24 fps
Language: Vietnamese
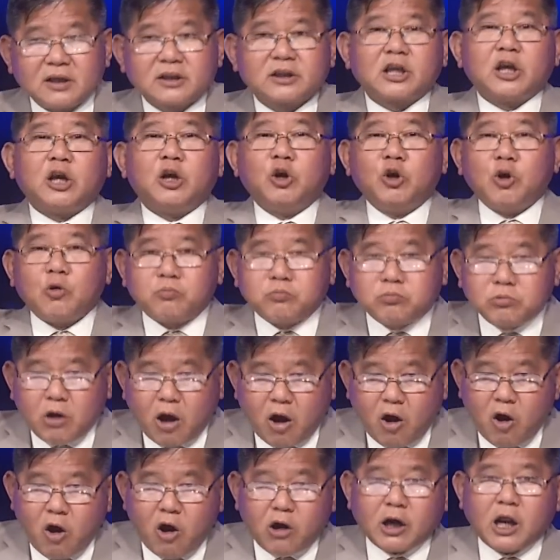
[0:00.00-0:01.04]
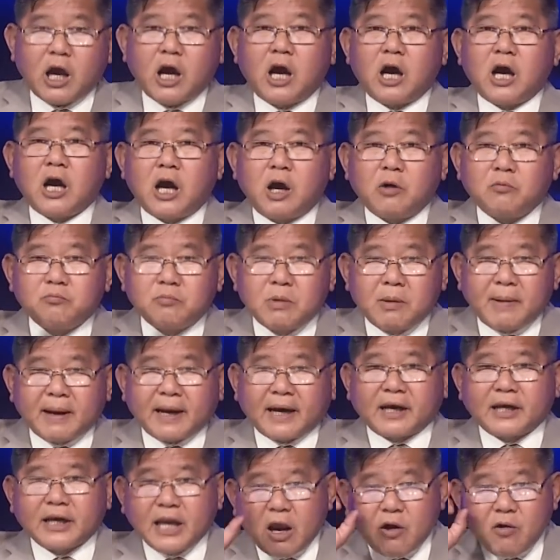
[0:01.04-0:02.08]
thì lúc đó đó ông mới
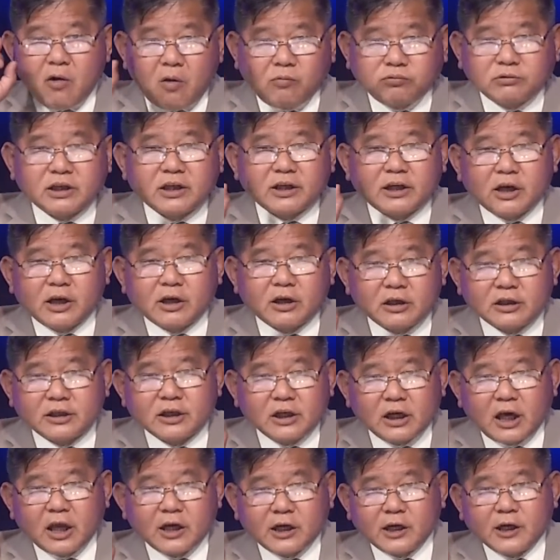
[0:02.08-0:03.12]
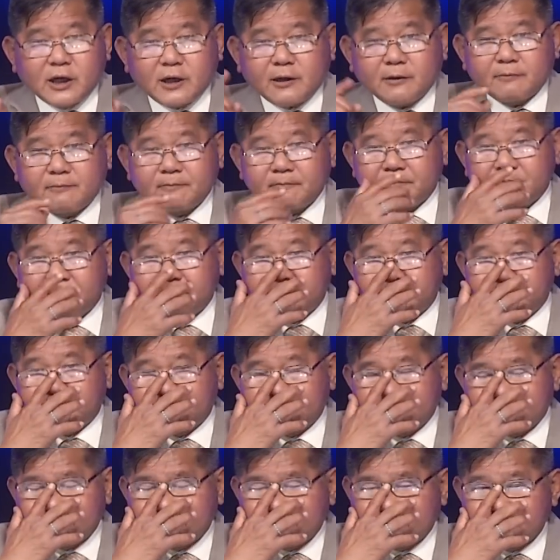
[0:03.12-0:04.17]
bàn là nếu ông giữ, giữ lời hứa
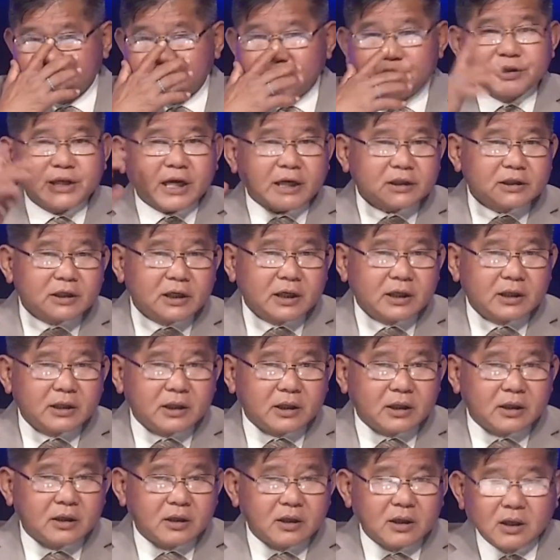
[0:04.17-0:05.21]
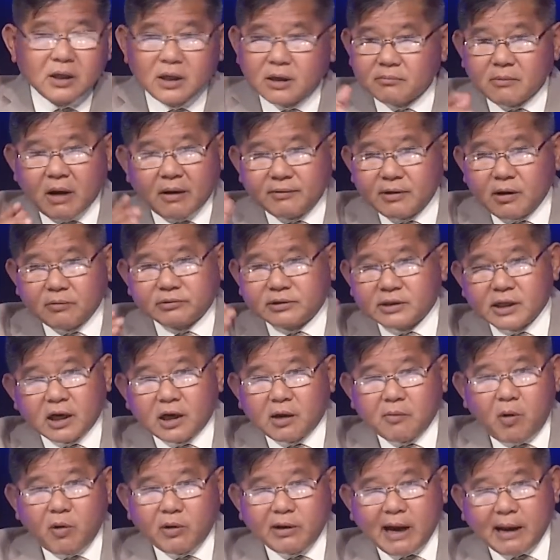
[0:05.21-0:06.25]
chưa chắc giữ lời hứa bởi vì ông chỉ
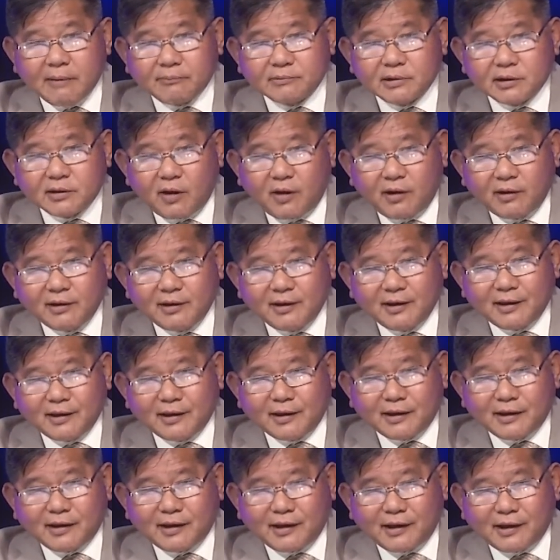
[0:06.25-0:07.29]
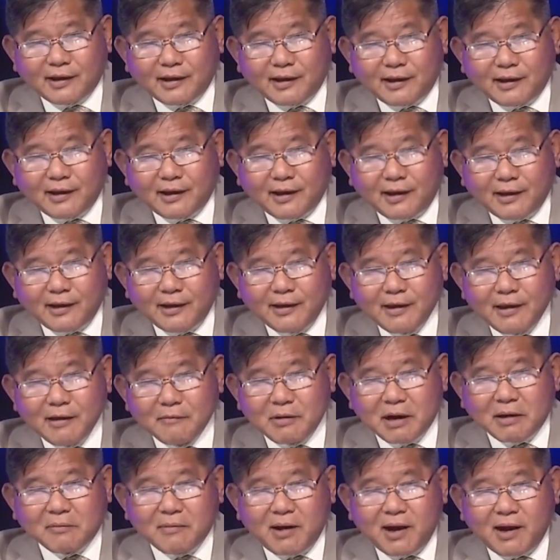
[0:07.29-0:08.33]
có 4 năm nữa thôi bắt